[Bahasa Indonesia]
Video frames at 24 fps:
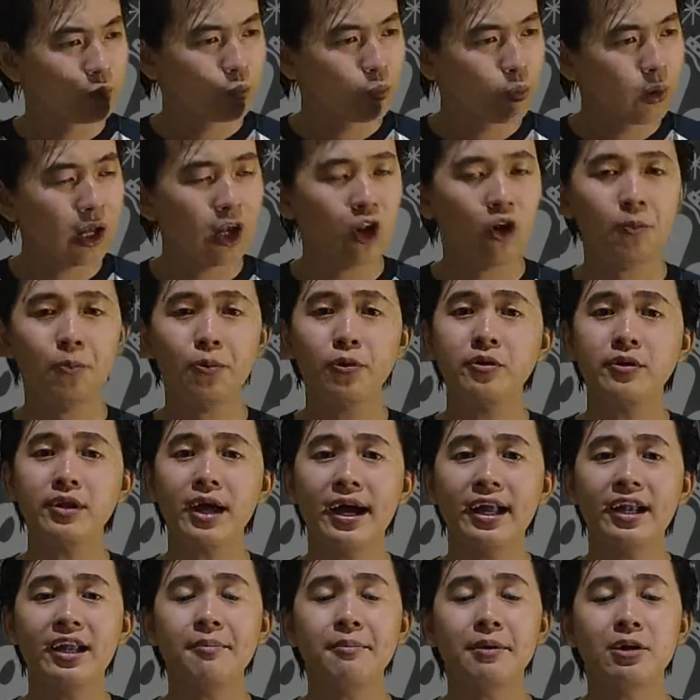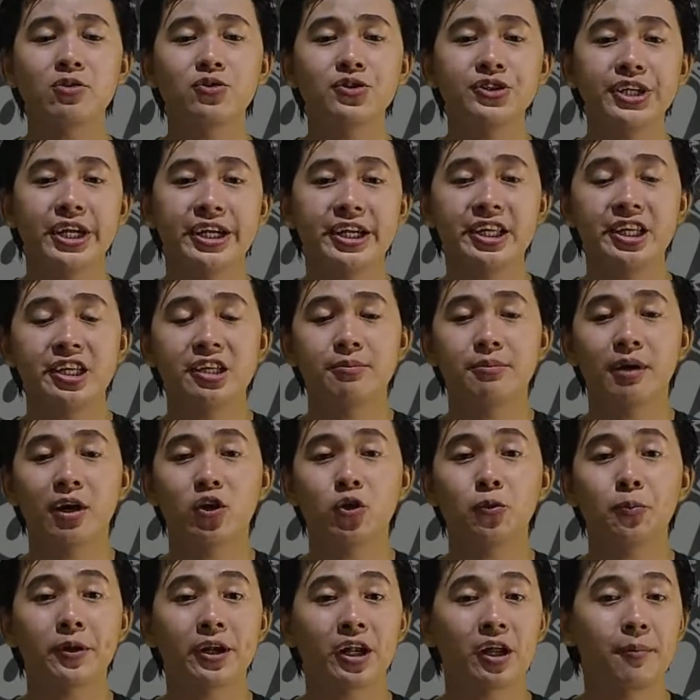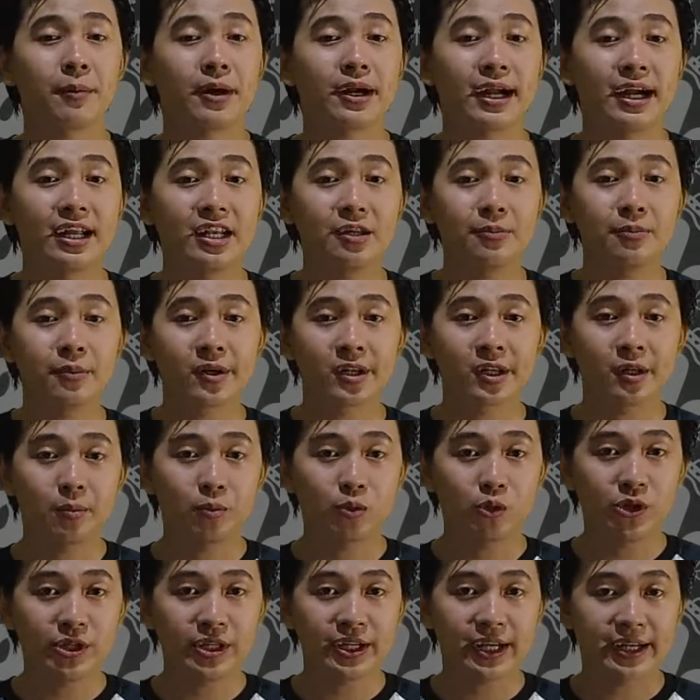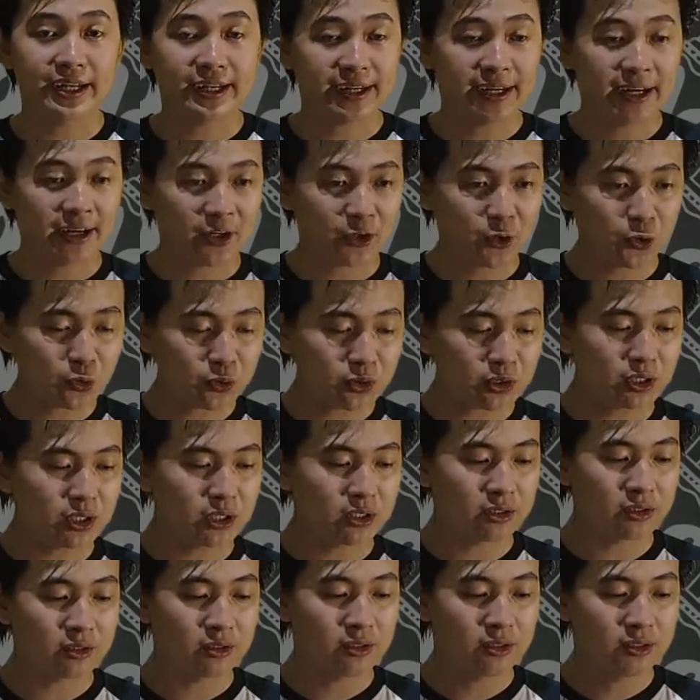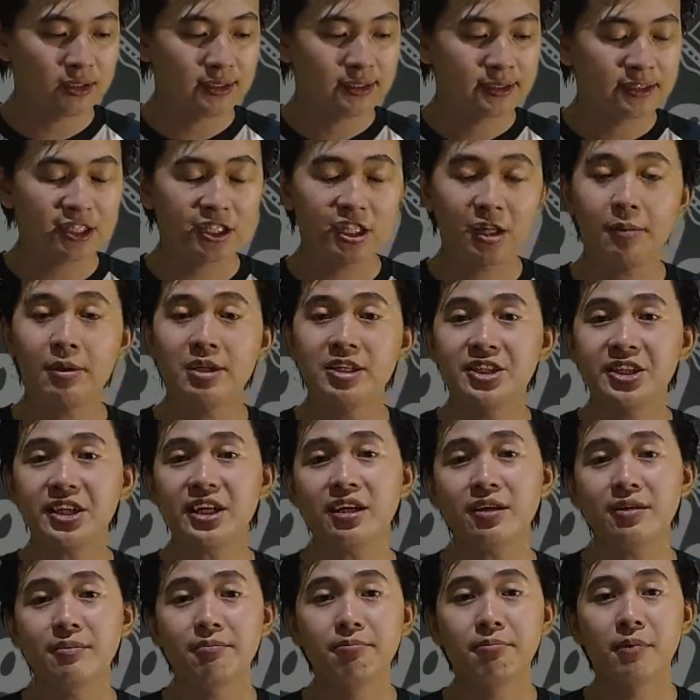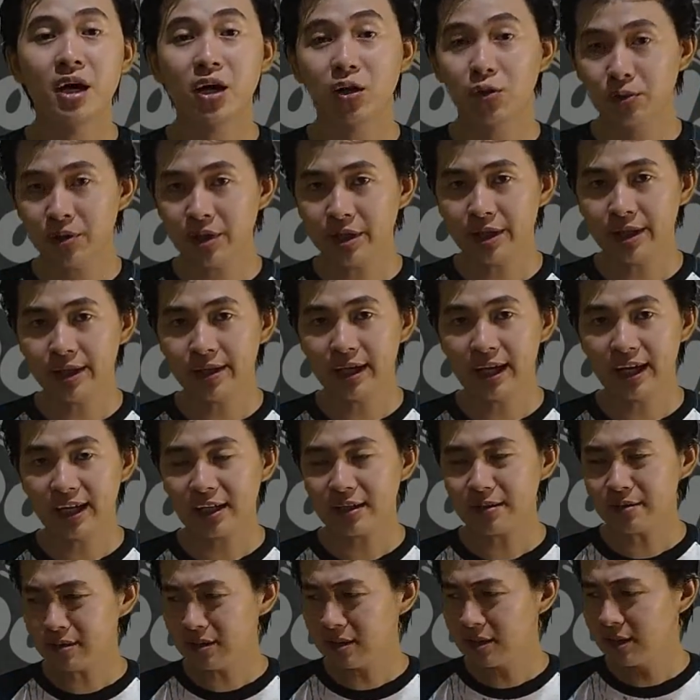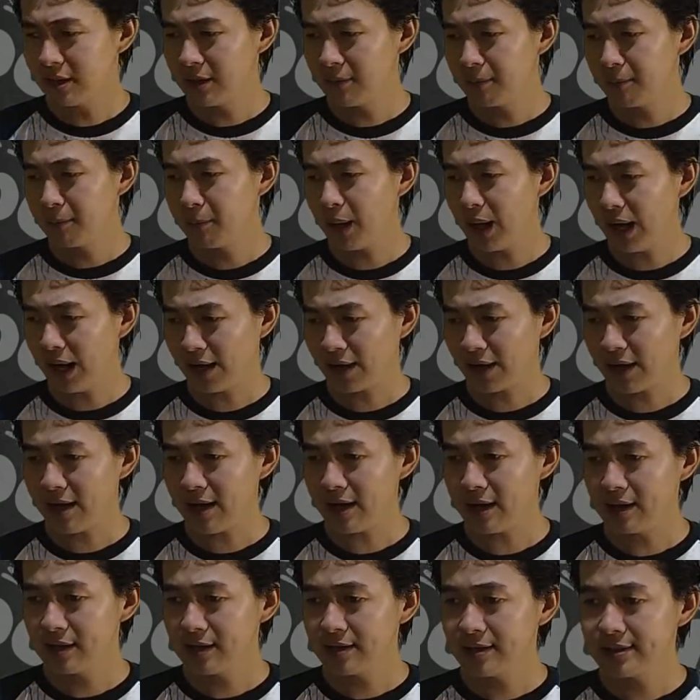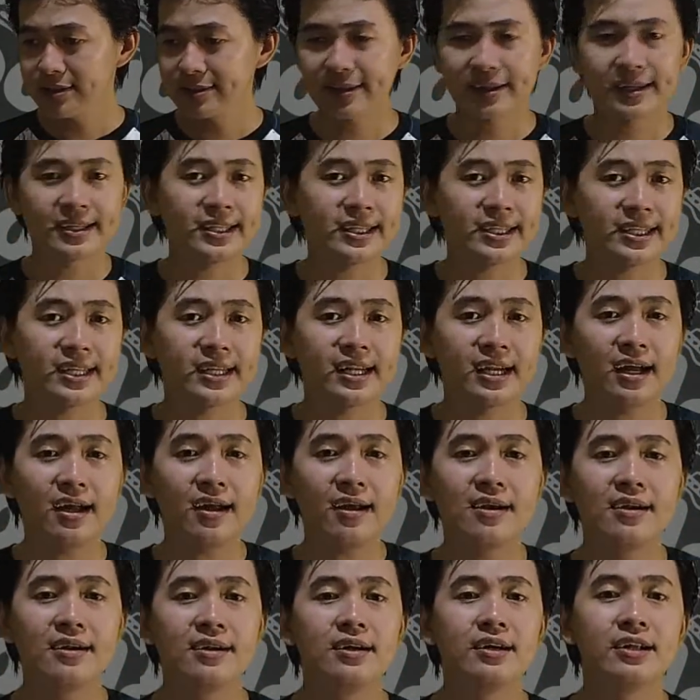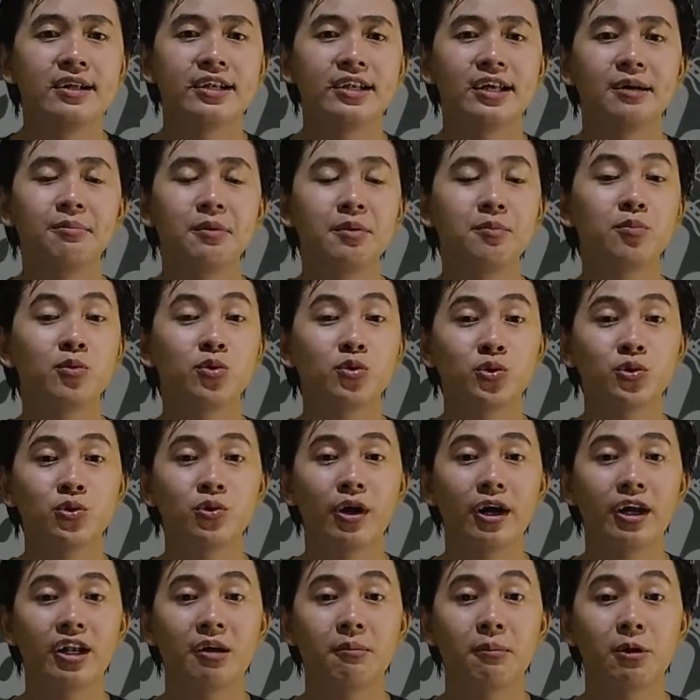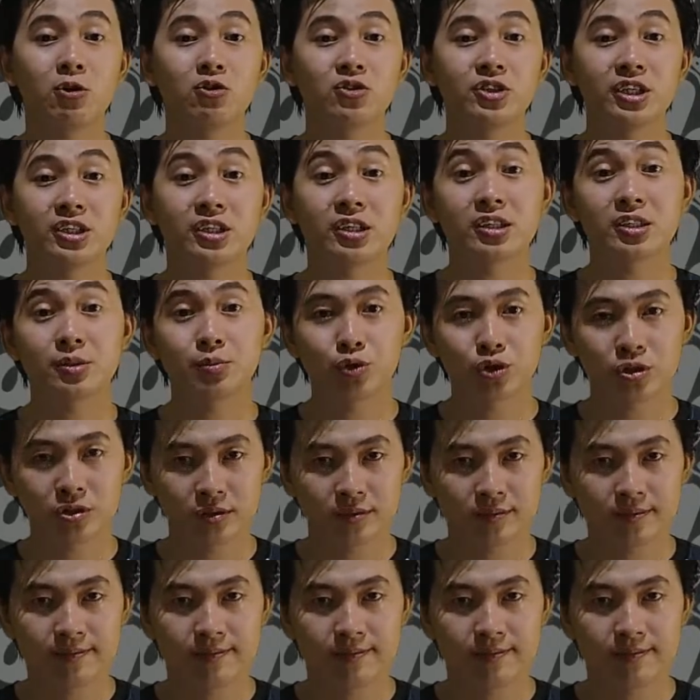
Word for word: Walaupun anak manusia ini baru pertama kali bertemu dengan Girl, tetap aja makhluk ini akan marah seketika dan membunuh anak manusia tersebut.